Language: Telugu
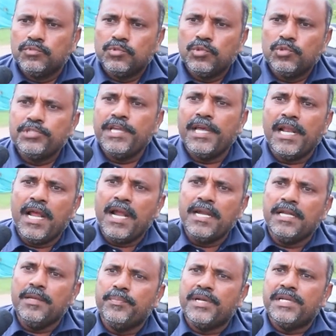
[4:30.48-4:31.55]
చూసారా
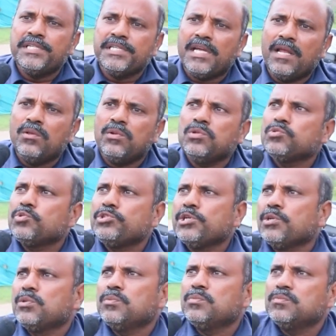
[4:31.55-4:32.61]
అంటే బ్రిటిష్ కాలంలో
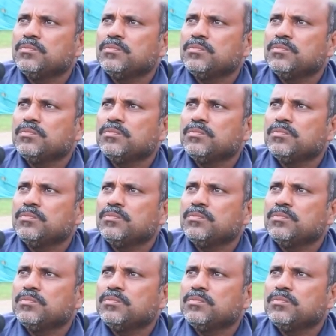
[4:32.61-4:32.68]
చూసాం